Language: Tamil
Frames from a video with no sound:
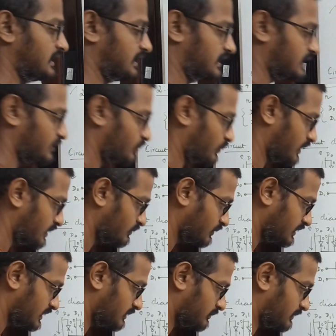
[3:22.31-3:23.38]
எனக்கு ஒய்
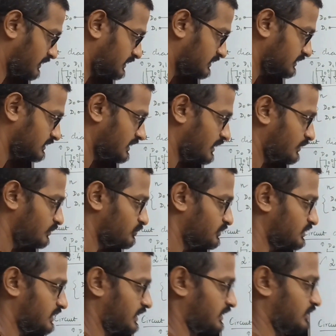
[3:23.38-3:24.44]
ஒனில் மட்டும்தான்
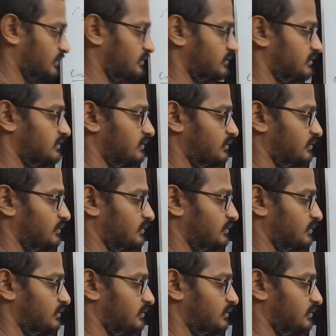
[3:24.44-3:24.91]
அவுட்புட் கிடைக்கும்